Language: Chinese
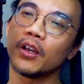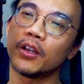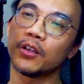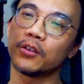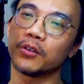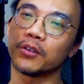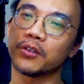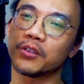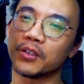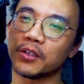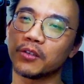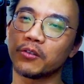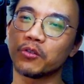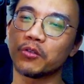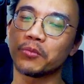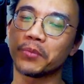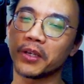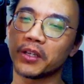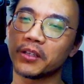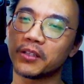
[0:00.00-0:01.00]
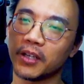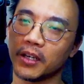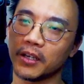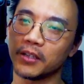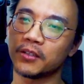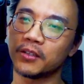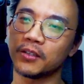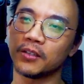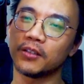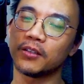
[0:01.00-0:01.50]
所以 C O U P 再一
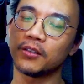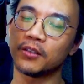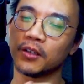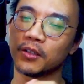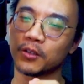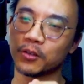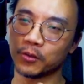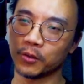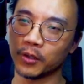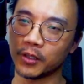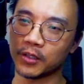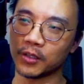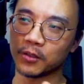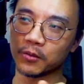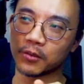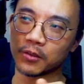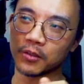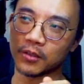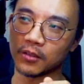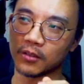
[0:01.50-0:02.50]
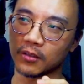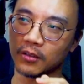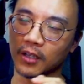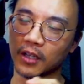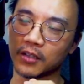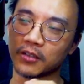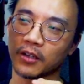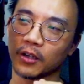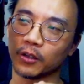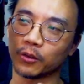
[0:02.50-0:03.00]
次，这所以这就是他
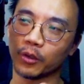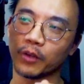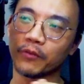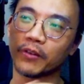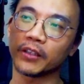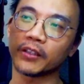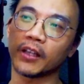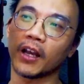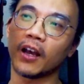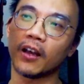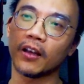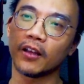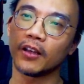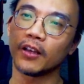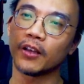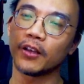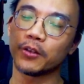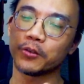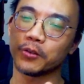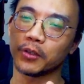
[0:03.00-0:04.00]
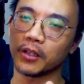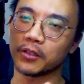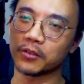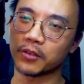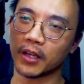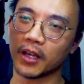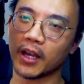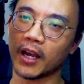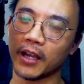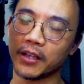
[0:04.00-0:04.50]
想要推翻他，所以他就
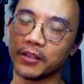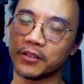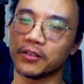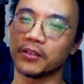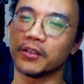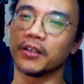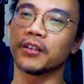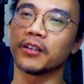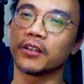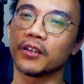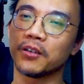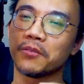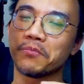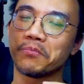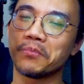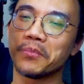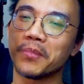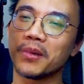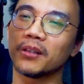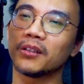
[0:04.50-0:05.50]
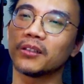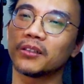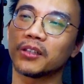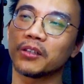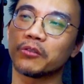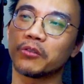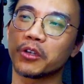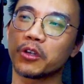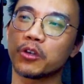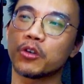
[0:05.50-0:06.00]
开始了一个
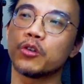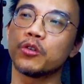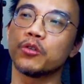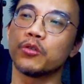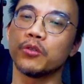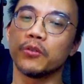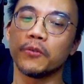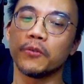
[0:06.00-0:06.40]
military coup。